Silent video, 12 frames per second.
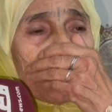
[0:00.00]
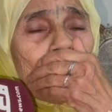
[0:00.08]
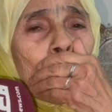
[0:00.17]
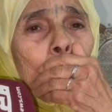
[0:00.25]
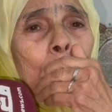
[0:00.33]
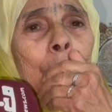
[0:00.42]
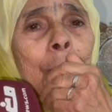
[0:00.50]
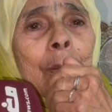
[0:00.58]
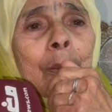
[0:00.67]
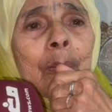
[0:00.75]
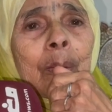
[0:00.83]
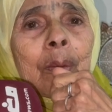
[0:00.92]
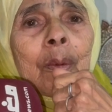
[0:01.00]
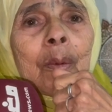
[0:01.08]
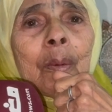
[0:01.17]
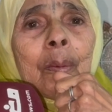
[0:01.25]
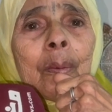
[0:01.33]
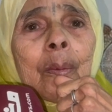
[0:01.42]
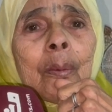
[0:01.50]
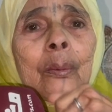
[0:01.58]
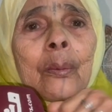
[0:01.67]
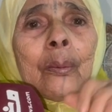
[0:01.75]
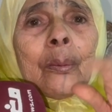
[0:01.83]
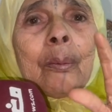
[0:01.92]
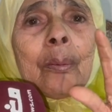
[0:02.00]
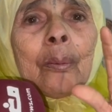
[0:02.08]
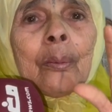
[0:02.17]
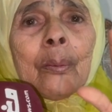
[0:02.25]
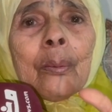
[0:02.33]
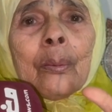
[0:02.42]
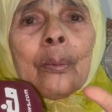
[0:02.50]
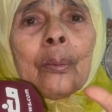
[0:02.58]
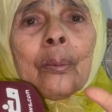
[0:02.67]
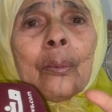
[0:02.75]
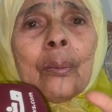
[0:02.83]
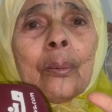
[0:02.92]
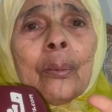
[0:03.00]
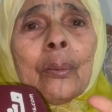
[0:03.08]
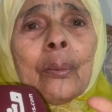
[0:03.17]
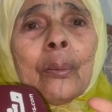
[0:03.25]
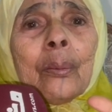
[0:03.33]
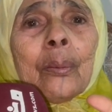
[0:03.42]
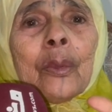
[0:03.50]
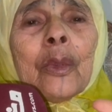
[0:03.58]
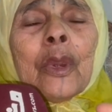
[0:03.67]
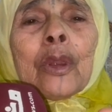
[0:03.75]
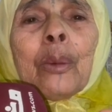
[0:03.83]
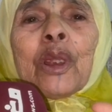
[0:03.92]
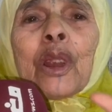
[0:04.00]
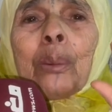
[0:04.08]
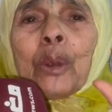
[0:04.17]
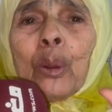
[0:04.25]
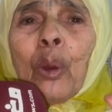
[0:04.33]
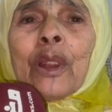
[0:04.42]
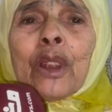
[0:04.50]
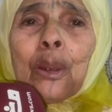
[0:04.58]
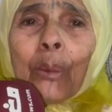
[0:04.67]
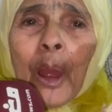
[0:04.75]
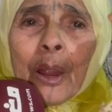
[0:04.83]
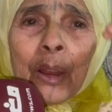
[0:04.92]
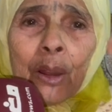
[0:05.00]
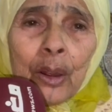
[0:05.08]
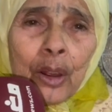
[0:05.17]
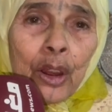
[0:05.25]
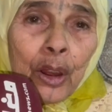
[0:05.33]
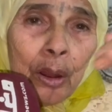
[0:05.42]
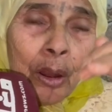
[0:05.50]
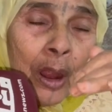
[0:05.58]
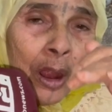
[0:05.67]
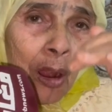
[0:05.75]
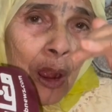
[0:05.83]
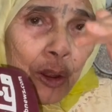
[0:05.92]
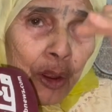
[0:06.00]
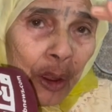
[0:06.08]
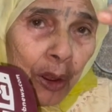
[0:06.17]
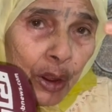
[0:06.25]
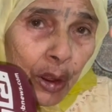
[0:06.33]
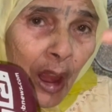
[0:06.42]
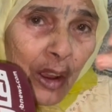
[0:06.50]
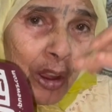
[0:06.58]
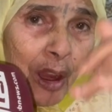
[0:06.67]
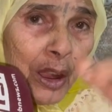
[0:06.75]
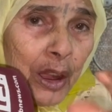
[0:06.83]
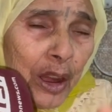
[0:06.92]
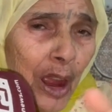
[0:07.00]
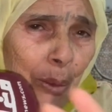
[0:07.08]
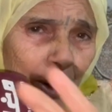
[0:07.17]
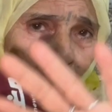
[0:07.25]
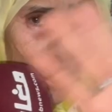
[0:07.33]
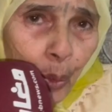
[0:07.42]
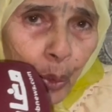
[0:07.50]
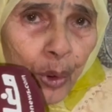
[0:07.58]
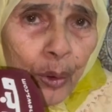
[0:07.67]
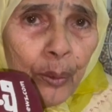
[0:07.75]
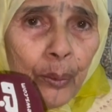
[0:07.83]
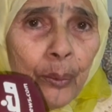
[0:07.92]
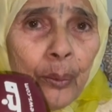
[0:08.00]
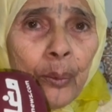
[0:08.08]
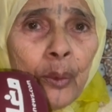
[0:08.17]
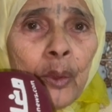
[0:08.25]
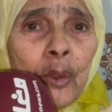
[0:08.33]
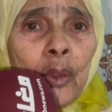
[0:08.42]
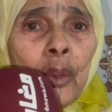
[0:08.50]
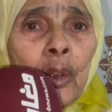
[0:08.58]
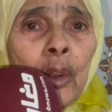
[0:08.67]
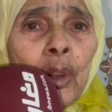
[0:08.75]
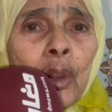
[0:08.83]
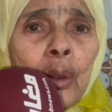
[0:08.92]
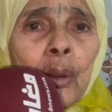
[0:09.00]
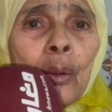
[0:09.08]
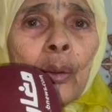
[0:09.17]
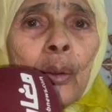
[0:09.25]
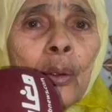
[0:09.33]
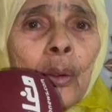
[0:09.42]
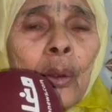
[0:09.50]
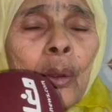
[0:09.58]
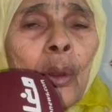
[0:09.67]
شتو يعني هادشي هذا هادشي كامل اللي وقع حيت ما شربش الدواء ديالو بشرب الدواء شي ما شي شي شهر ديال ليا ما شربوش خوالك الدار ولدك